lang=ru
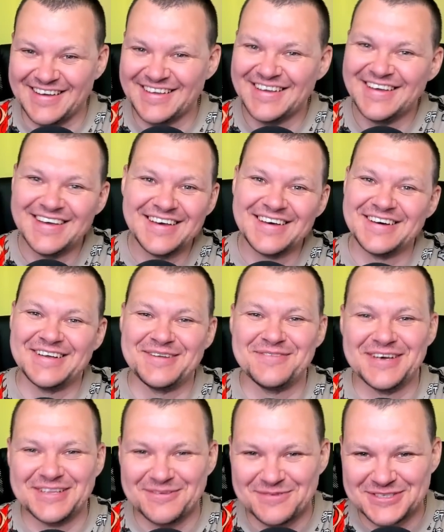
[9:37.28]

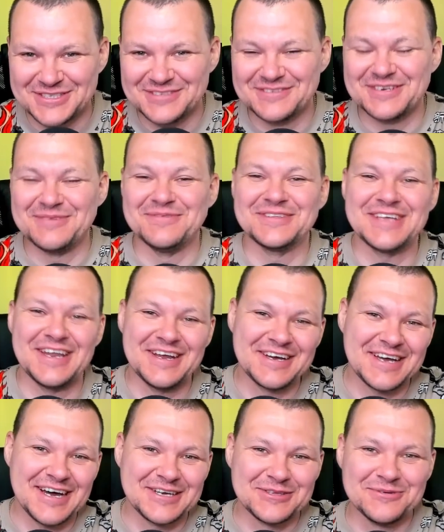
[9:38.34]
Ребят, напишите в
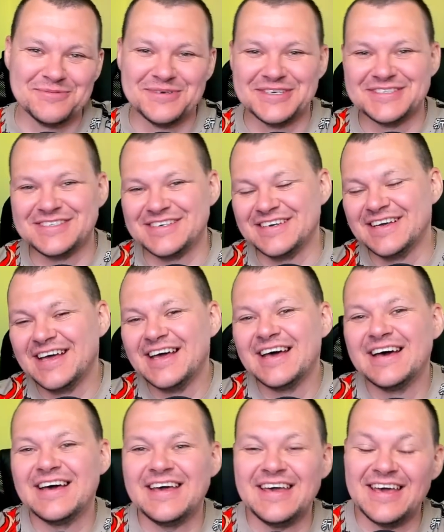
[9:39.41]
комментариях, как думаете,
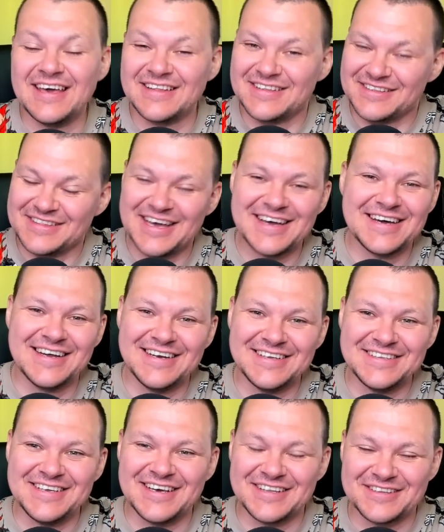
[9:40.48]
это так или
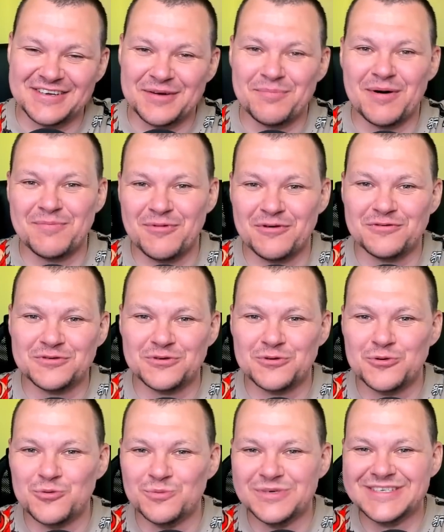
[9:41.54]
нет а, по поводу
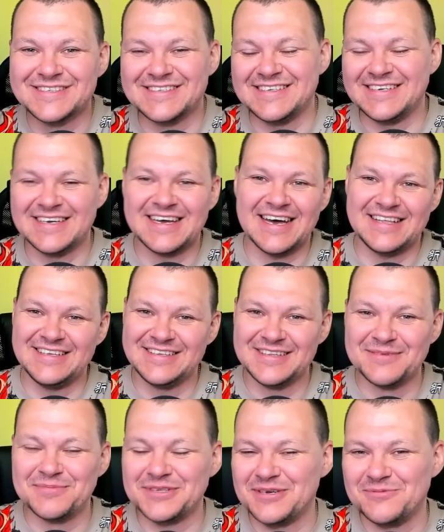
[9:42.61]
кумыса и
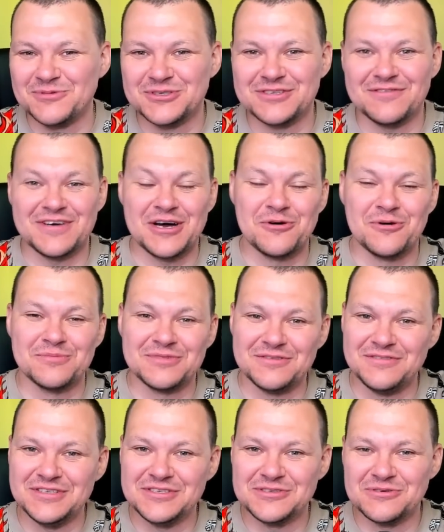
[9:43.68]
канины, потому что в каком-то
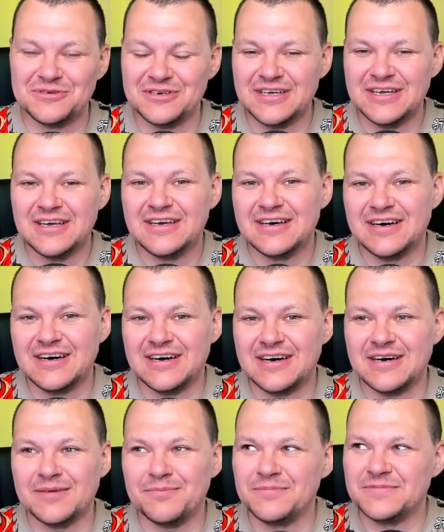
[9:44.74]
видео,
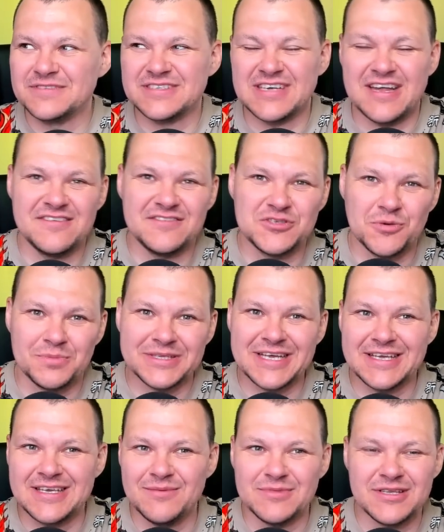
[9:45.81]
а, скорее всего, под
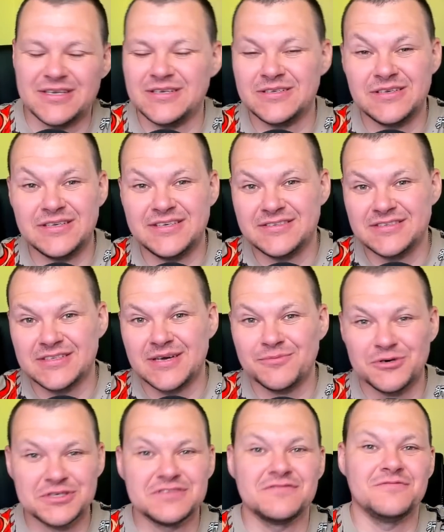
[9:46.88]
каким то
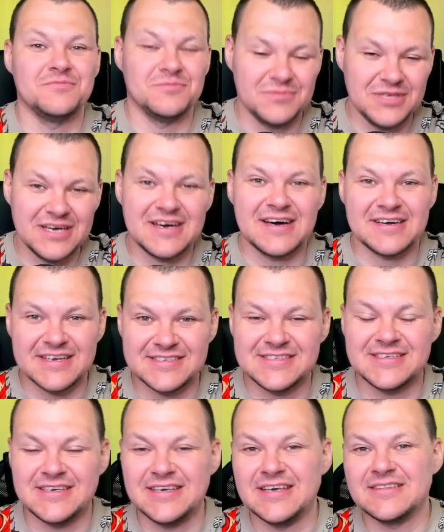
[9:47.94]
единоборствами мне как
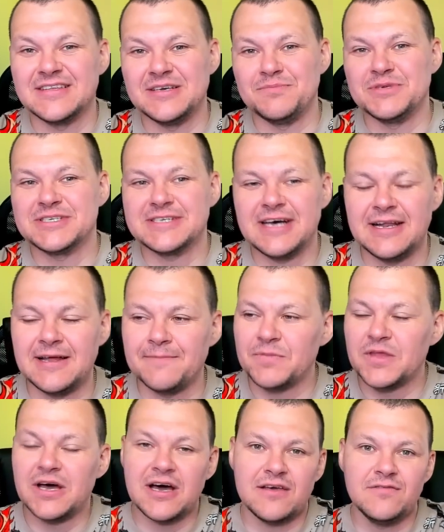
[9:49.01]
раз-таки это и писали.
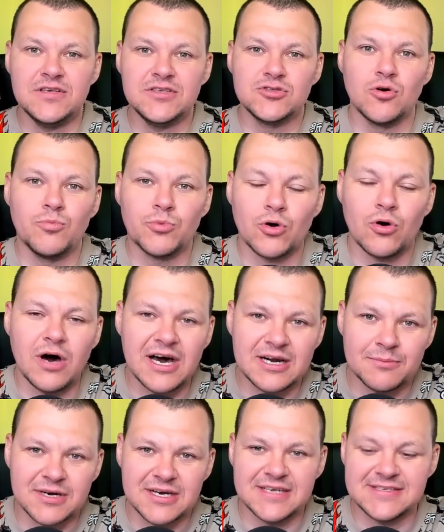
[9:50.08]
А, видео про
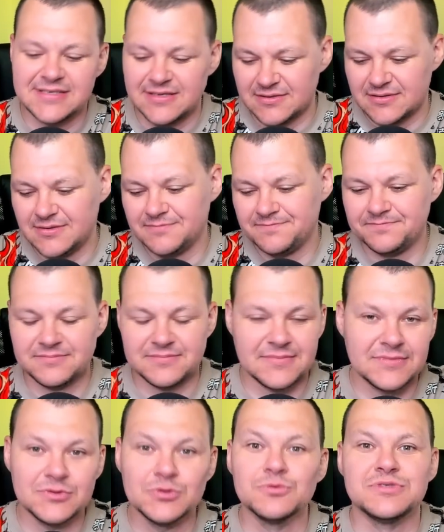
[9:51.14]
армрестлинг.
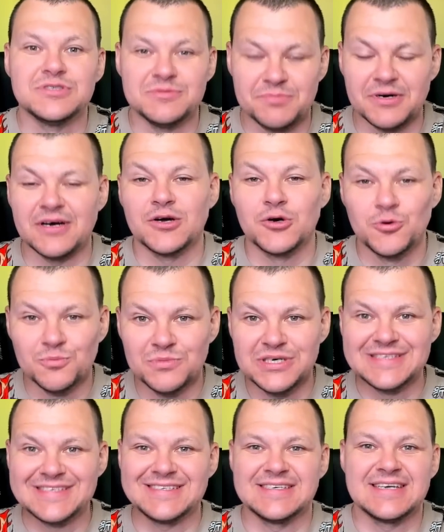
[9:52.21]
Ну, типа,
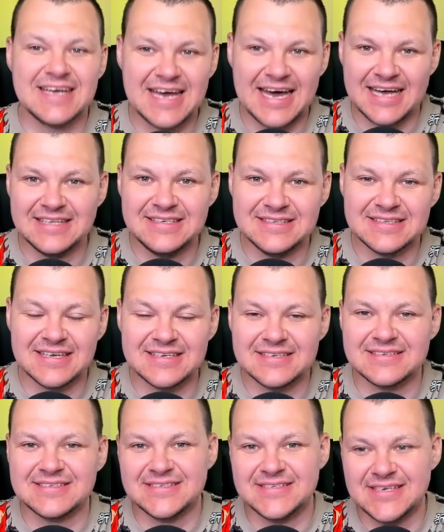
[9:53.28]
кумыс, канина
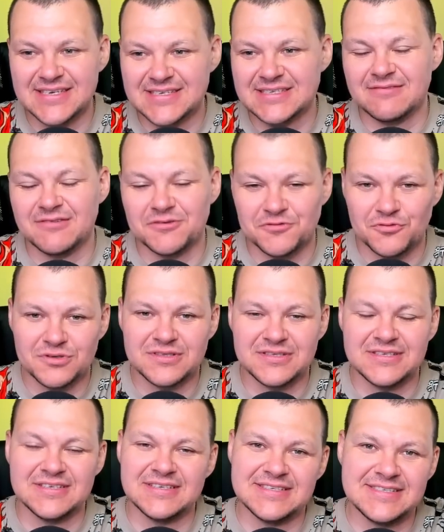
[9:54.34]
с детства, вот
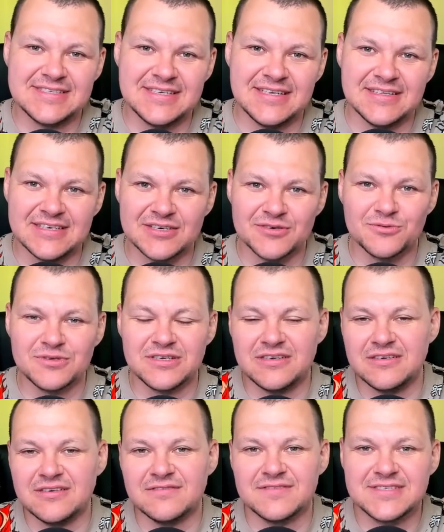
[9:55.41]
и сильные руки
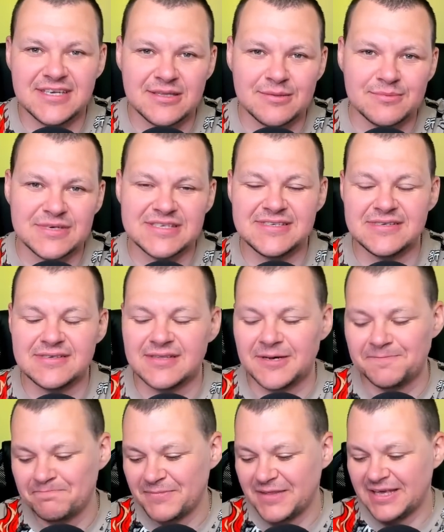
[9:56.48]
и в целом
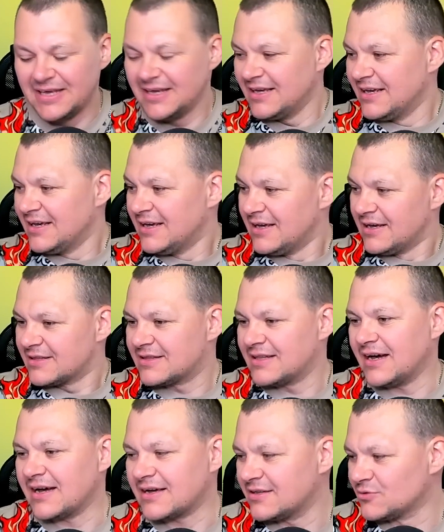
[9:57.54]
сила.
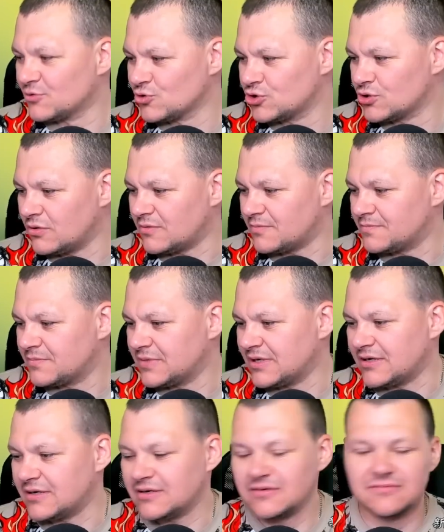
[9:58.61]
Так, ну что,
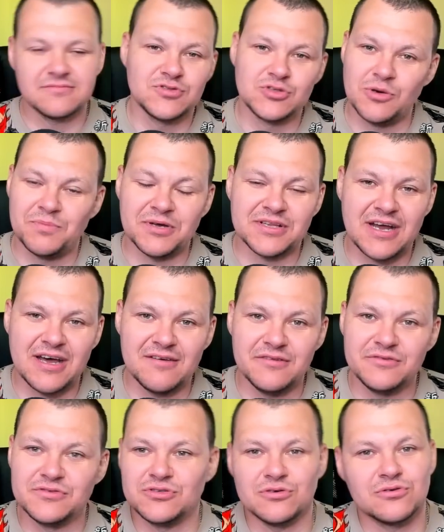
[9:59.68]
э, все
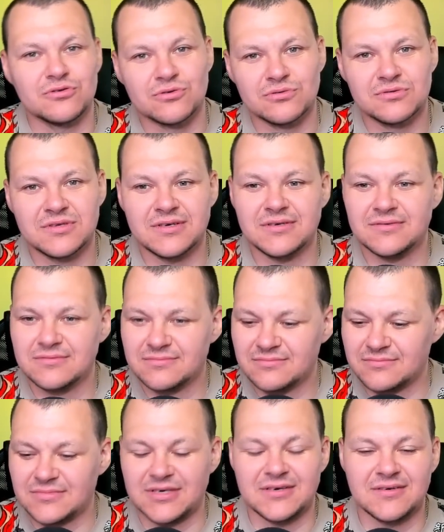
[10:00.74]
понравилось, все круто.
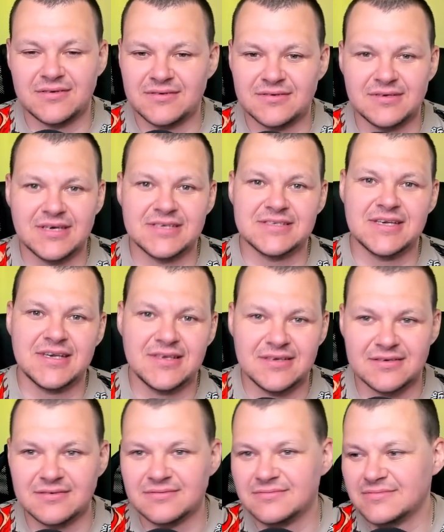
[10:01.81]
Э,
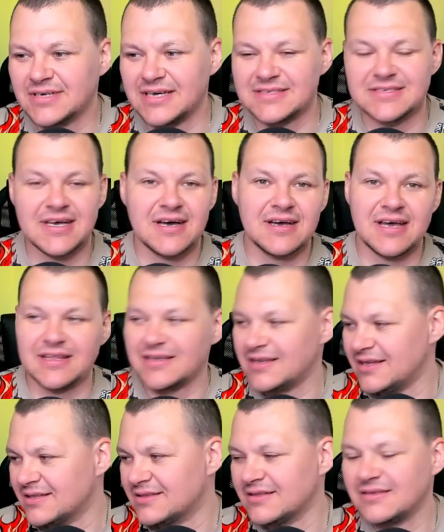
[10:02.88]
казахи, казах
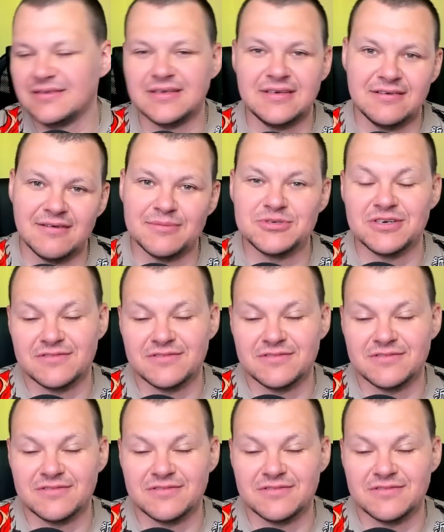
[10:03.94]
конкретный и вообще в